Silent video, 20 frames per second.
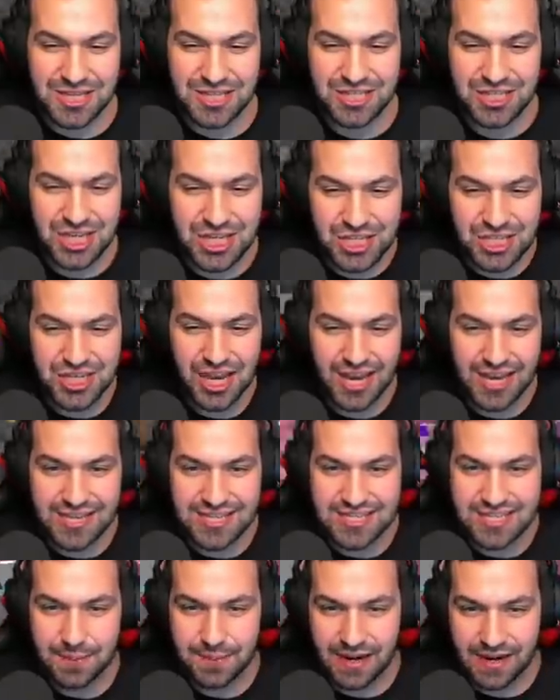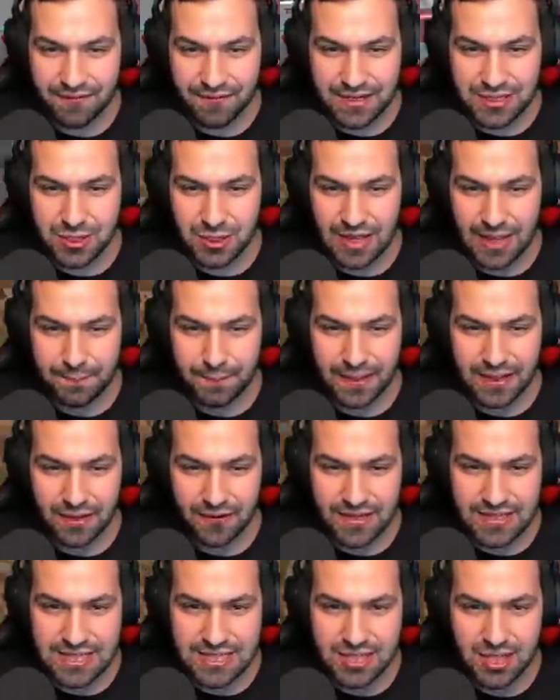dzisiaj zebrałem was tutaj
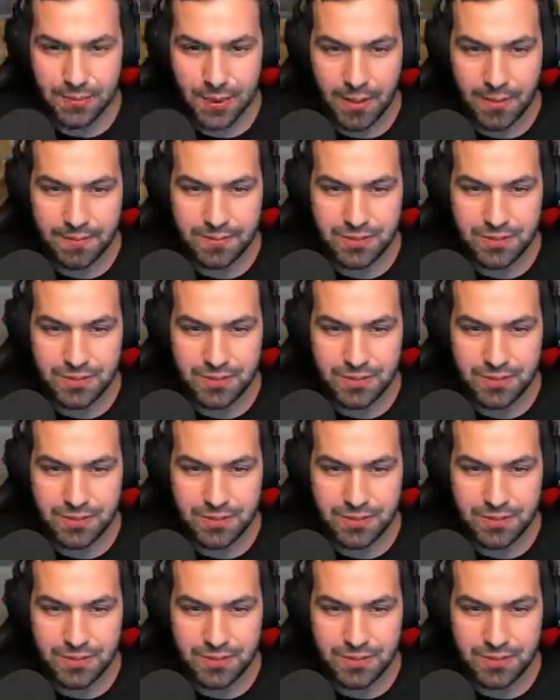panowie ze sobą,